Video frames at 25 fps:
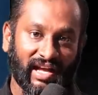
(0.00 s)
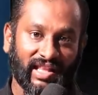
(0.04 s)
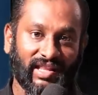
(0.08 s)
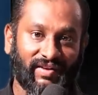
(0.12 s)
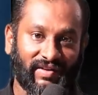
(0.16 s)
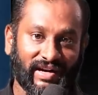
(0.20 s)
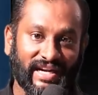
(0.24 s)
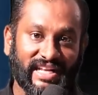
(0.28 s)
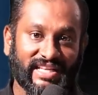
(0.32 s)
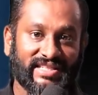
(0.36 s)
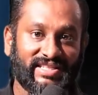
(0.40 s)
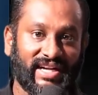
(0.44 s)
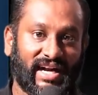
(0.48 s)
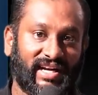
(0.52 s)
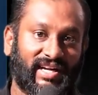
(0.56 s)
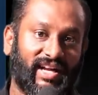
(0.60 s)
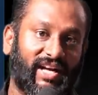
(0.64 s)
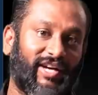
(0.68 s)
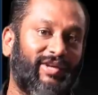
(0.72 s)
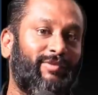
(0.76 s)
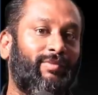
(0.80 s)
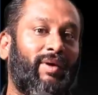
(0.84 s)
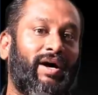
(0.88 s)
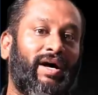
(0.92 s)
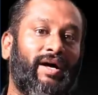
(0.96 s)
அந்த வண்டி ஸ்டார்ட்
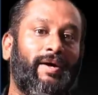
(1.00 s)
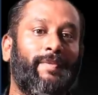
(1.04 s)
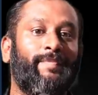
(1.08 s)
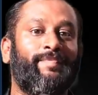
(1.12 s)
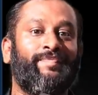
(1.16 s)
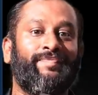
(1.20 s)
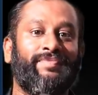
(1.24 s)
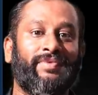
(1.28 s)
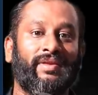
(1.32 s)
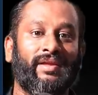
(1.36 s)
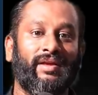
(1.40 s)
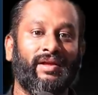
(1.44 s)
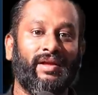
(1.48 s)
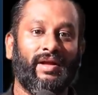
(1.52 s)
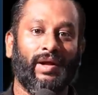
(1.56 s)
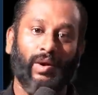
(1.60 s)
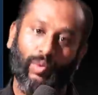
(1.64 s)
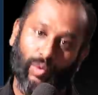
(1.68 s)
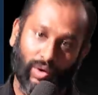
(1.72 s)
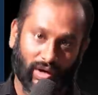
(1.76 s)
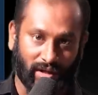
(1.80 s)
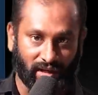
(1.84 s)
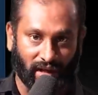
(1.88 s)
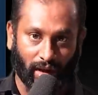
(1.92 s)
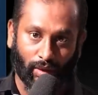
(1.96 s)
ஆகுமா
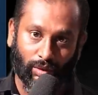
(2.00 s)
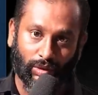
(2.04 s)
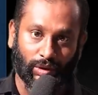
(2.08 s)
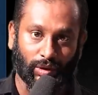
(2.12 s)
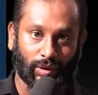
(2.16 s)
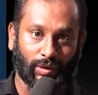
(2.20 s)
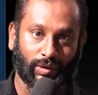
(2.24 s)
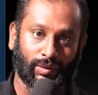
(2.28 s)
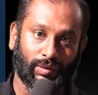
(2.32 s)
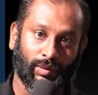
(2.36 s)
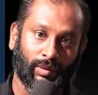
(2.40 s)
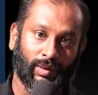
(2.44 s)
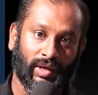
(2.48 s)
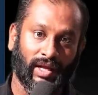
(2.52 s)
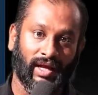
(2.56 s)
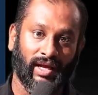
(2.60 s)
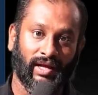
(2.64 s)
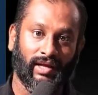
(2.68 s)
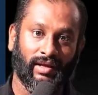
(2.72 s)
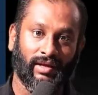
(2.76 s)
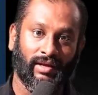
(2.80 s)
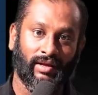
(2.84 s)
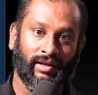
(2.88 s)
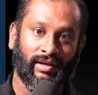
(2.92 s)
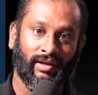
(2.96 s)
ஒரு டவுட் இருக்கும்ல
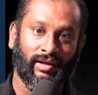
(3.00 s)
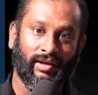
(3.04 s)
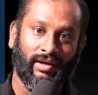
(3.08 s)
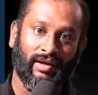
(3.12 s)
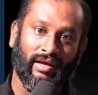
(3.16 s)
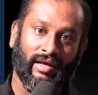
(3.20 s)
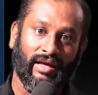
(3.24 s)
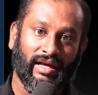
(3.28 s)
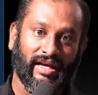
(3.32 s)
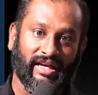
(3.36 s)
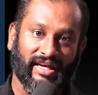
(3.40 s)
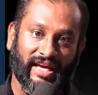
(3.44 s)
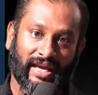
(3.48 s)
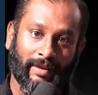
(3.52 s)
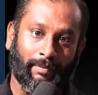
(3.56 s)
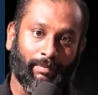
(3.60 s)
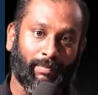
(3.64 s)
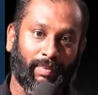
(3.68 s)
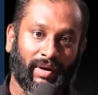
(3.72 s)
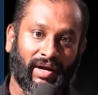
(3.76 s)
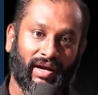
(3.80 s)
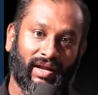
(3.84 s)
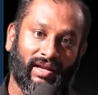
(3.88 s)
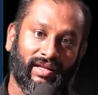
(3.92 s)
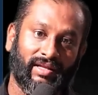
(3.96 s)
கிக்
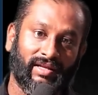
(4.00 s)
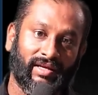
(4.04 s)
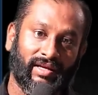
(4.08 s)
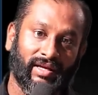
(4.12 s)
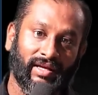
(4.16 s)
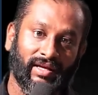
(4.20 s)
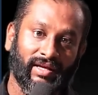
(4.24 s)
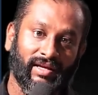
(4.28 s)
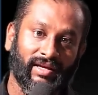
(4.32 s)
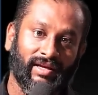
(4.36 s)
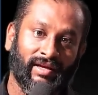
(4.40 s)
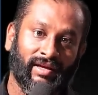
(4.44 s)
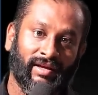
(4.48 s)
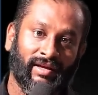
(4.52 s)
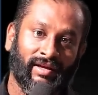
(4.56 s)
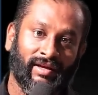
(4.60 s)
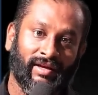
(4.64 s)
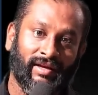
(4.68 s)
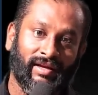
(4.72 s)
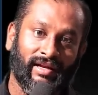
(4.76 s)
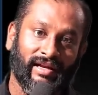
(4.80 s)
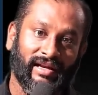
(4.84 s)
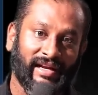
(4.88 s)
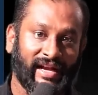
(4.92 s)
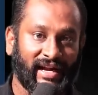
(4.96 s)
பண்ணுறதுக்கு
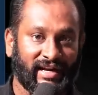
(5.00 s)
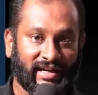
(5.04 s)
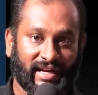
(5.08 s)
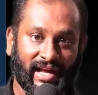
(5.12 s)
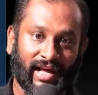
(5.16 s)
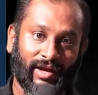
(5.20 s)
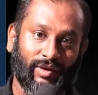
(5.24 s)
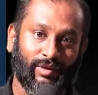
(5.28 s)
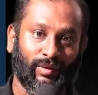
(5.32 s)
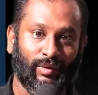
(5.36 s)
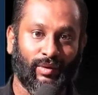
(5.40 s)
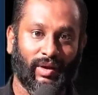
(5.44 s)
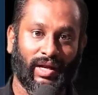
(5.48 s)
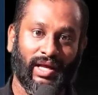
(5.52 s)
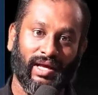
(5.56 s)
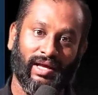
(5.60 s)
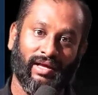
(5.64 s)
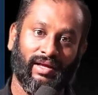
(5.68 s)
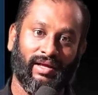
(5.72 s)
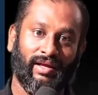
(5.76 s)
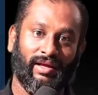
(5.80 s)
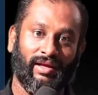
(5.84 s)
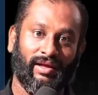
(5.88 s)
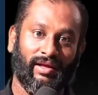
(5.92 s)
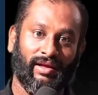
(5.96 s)
லேட் ஆகும்ல
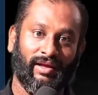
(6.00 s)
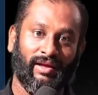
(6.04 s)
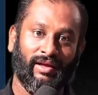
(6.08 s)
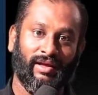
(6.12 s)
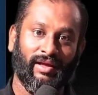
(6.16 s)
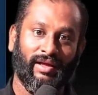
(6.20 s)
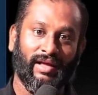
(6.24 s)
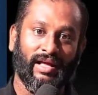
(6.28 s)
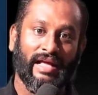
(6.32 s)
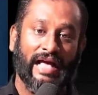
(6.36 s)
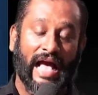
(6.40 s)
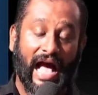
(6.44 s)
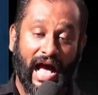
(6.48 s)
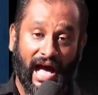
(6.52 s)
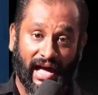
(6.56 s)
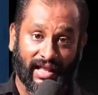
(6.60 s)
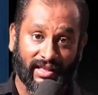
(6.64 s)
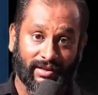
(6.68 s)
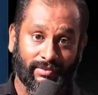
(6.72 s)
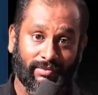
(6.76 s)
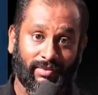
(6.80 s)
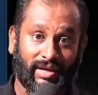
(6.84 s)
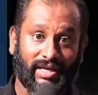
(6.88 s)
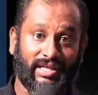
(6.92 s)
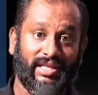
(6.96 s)

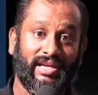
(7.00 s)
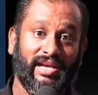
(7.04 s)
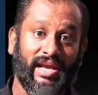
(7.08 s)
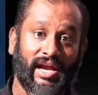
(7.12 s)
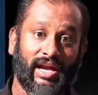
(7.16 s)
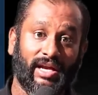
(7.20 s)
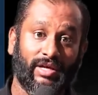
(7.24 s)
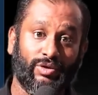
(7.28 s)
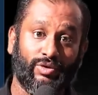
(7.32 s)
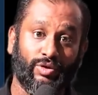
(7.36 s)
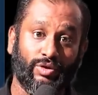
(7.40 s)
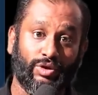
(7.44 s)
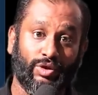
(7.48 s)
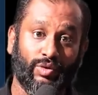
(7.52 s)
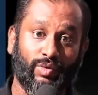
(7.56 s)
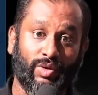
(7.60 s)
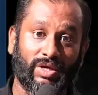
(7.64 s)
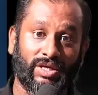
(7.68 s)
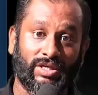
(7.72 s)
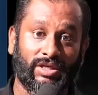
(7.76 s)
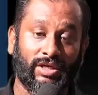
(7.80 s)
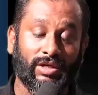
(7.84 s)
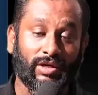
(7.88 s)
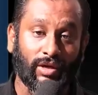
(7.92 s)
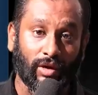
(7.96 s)
அது மாதிரியான
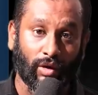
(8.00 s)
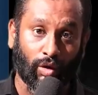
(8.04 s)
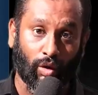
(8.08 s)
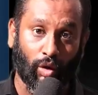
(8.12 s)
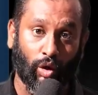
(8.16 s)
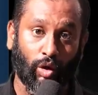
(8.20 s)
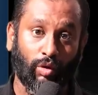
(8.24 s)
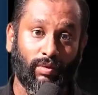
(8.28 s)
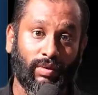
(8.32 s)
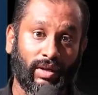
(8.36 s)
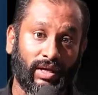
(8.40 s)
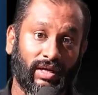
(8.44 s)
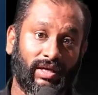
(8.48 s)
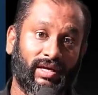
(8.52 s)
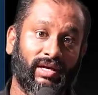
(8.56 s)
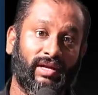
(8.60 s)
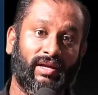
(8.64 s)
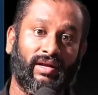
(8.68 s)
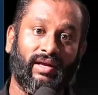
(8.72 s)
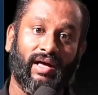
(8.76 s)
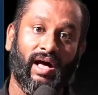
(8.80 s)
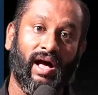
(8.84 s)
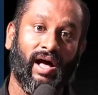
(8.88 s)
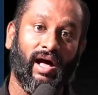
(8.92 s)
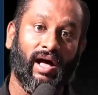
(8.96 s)
சுச்சுவேஷன் ரோவருக்கு
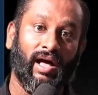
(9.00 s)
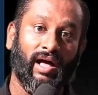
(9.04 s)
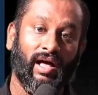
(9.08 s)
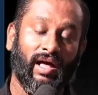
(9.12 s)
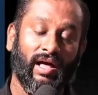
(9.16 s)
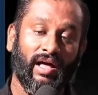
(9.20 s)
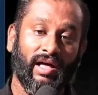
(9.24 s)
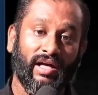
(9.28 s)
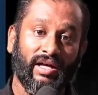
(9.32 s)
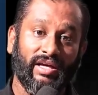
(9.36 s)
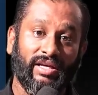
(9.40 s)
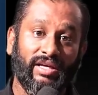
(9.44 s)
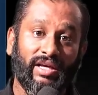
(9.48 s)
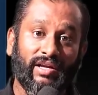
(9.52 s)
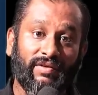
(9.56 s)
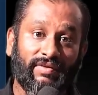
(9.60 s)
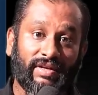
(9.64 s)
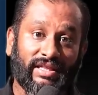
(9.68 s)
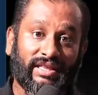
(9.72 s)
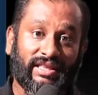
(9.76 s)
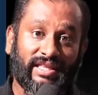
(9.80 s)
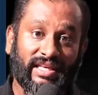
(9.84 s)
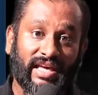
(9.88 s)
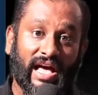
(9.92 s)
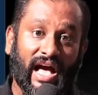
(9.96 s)
இருக்கா
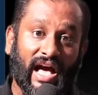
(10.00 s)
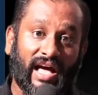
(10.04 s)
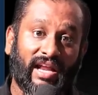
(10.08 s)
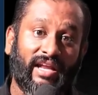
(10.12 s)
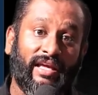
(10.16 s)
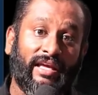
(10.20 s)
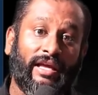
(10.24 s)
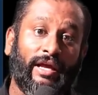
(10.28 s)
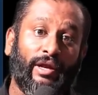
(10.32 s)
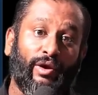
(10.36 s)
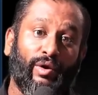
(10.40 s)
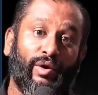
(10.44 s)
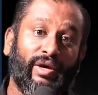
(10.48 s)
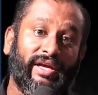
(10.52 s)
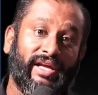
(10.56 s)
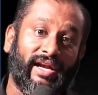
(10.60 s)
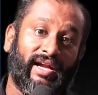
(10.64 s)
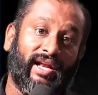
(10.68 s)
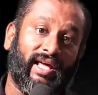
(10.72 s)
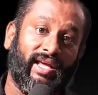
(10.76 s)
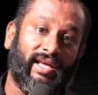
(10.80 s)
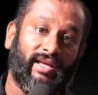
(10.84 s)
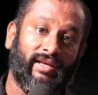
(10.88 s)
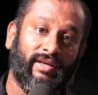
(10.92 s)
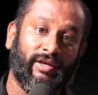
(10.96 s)
இருபத்தி ஆறு கிலோ
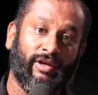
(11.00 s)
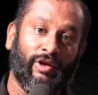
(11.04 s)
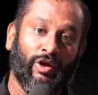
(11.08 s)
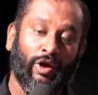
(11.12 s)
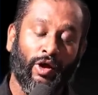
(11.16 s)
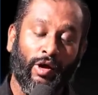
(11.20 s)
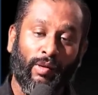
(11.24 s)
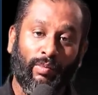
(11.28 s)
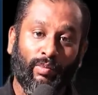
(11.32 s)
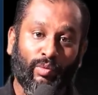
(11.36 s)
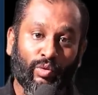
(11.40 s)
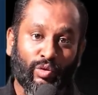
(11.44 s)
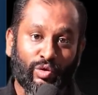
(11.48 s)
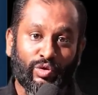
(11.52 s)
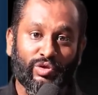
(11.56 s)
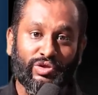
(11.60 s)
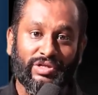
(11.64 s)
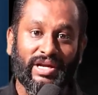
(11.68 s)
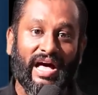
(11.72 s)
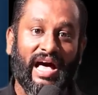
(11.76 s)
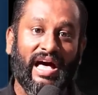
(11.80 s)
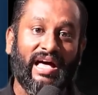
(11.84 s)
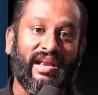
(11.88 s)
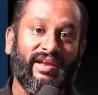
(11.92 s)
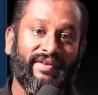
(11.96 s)
எடை
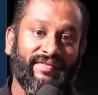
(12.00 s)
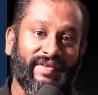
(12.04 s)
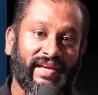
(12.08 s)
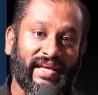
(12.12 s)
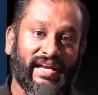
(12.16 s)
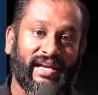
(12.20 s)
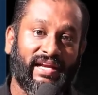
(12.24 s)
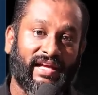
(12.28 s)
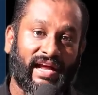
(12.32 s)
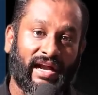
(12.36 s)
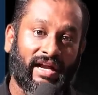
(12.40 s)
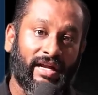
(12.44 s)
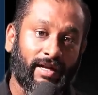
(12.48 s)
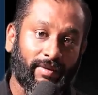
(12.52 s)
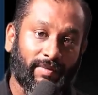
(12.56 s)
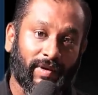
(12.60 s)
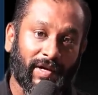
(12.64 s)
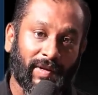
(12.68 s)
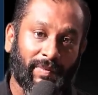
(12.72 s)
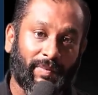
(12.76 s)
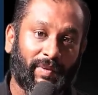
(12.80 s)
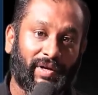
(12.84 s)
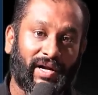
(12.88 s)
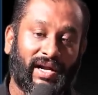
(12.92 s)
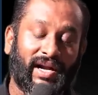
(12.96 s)
மூன்று அறிவியல்
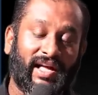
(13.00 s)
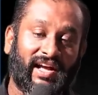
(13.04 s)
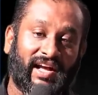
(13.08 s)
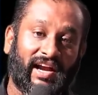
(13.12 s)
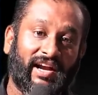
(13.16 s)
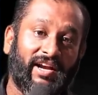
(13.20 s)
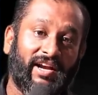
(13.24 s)
கண்டுபிடிப்புகளை